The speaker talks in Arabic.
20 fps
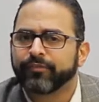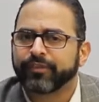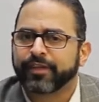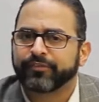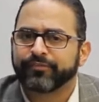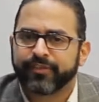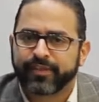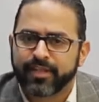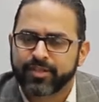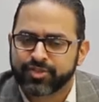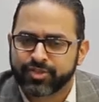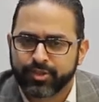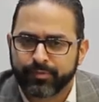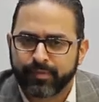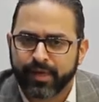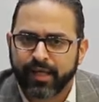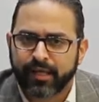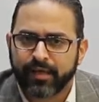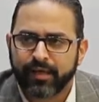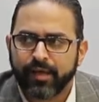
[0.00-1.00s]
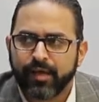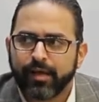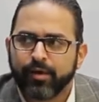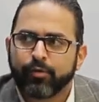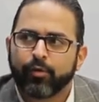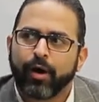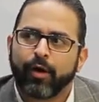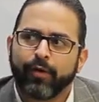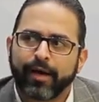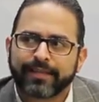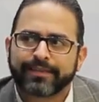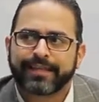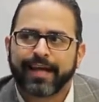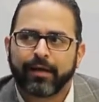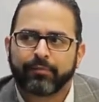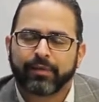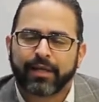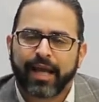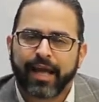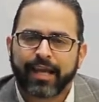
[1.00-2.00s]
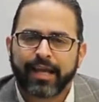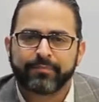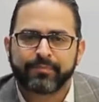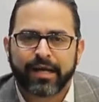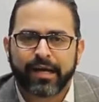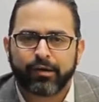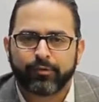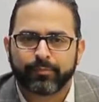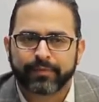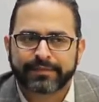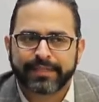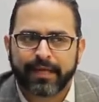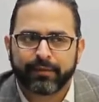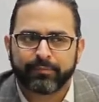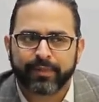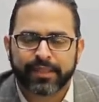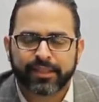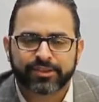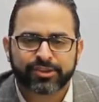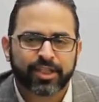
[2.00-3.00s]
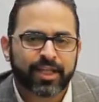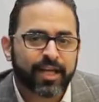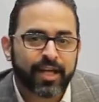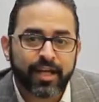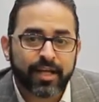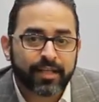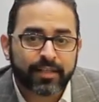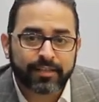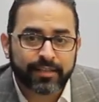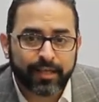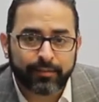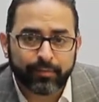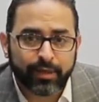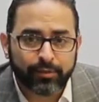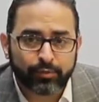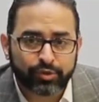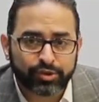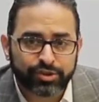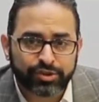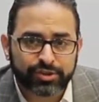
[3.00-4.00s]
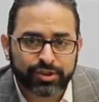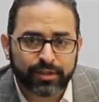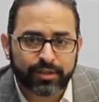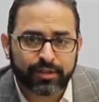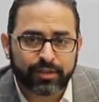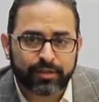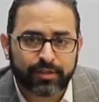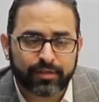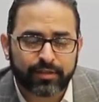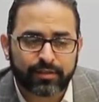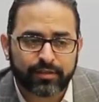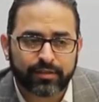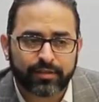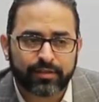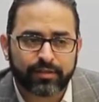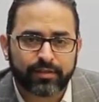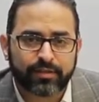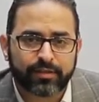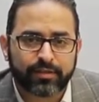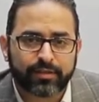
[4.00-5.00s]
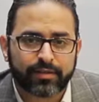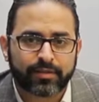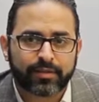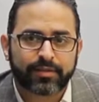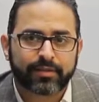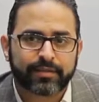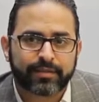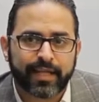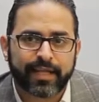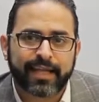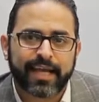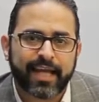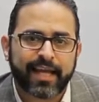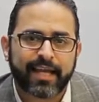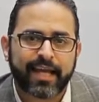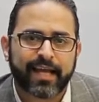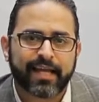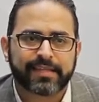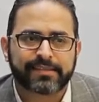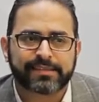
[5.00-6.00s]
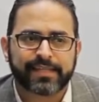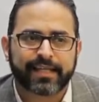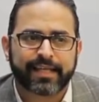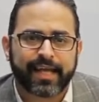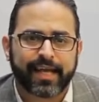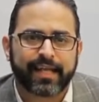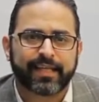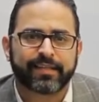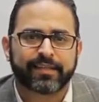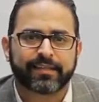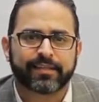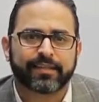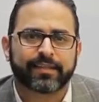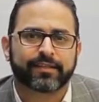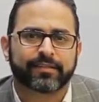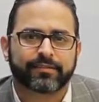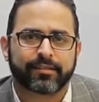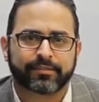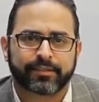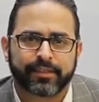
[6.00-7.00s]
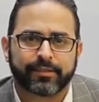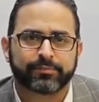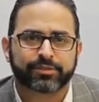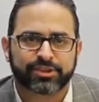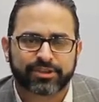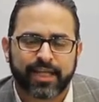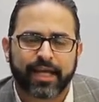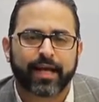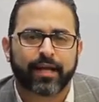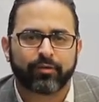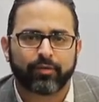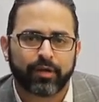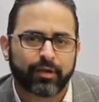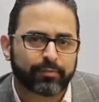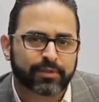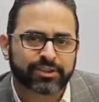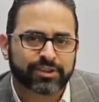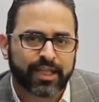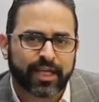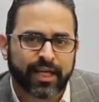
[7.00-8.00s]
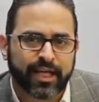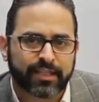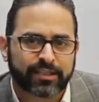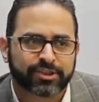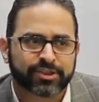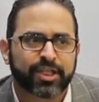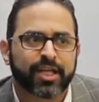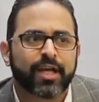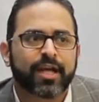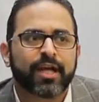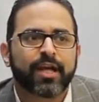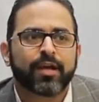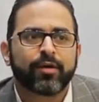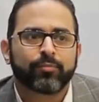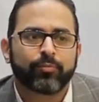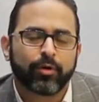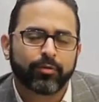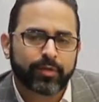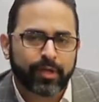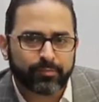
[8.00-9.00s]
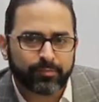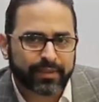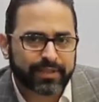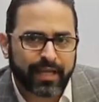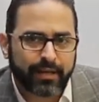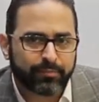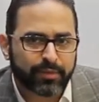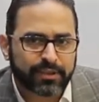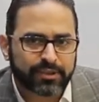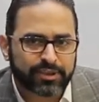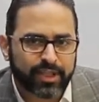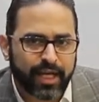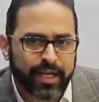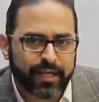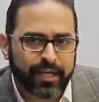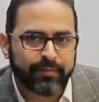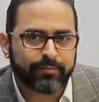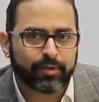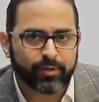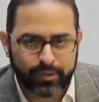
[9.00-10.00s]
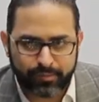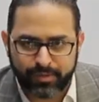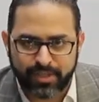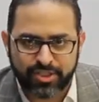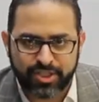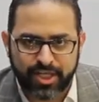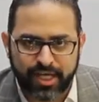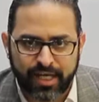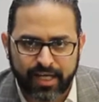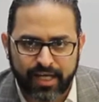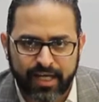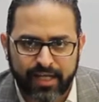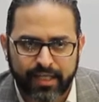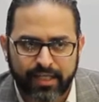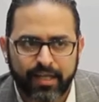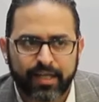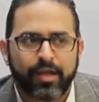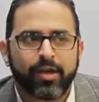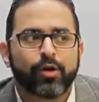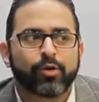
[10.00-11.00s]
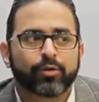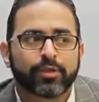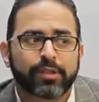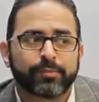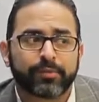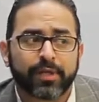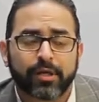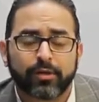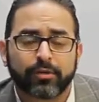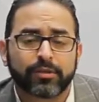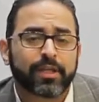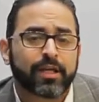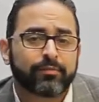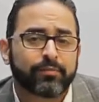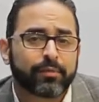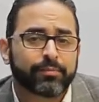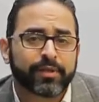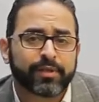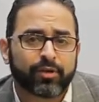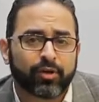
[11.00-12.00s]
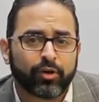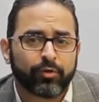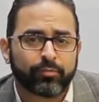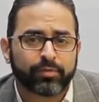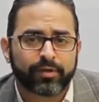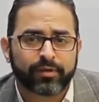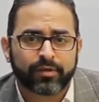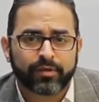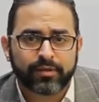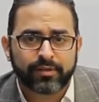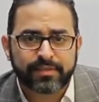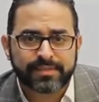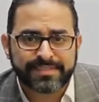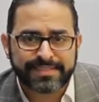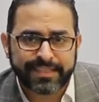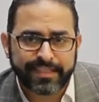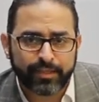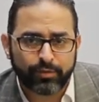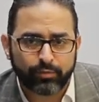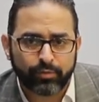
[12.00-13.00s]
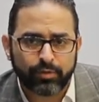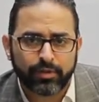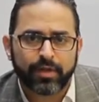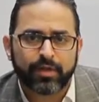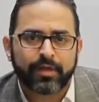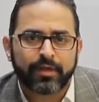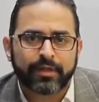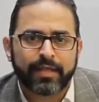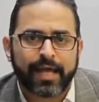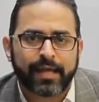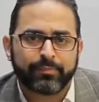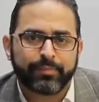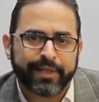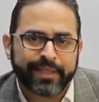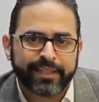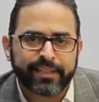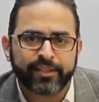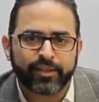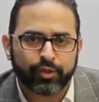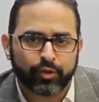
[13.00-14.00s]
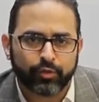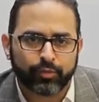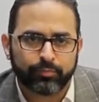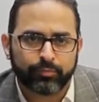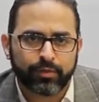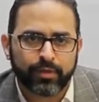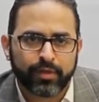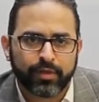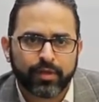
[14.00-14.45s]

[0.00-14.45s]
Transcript: في كتفنا الشمال واوقات تعمل علامه او ما تعملش ده ملوش آه، دلاله اذا كان التطعيم اشتغل ولا ما اشتغلش ممكن ما تعملش علامه ويبقى شغال ودي بناخدها ما بين عمر زيرو ل 40 يوم